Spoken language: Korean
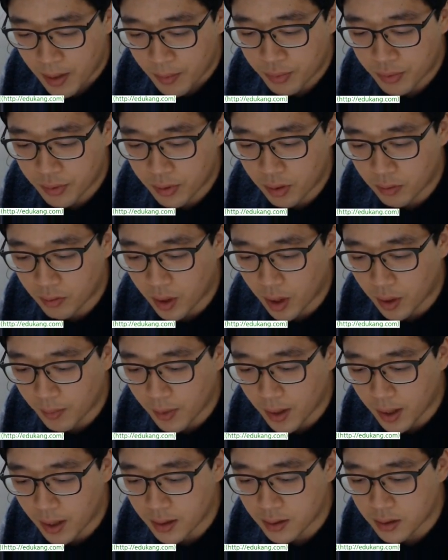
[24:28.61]
프레온
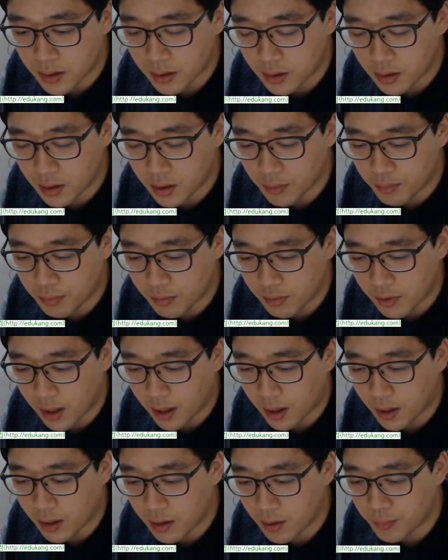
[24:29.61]
냉매에 전열이
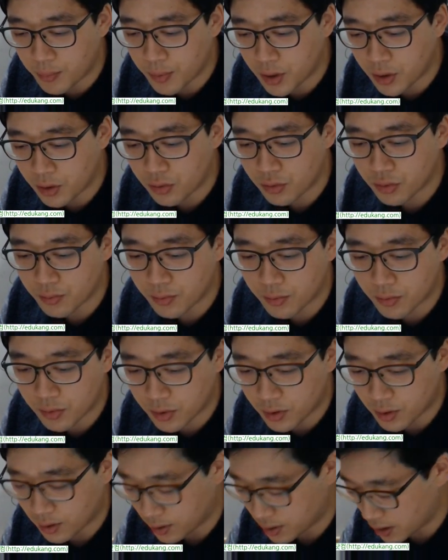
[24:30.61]
불량하여 핀
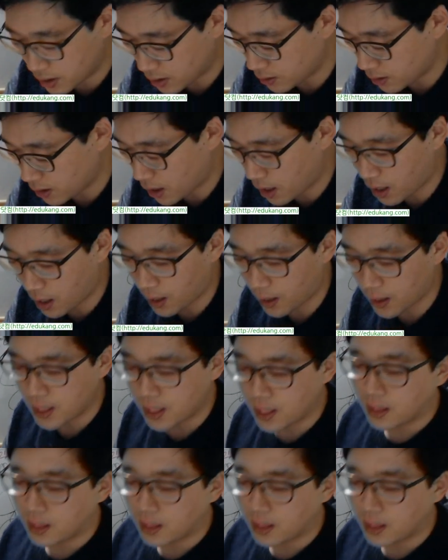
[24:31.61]
튜브를 설치한다.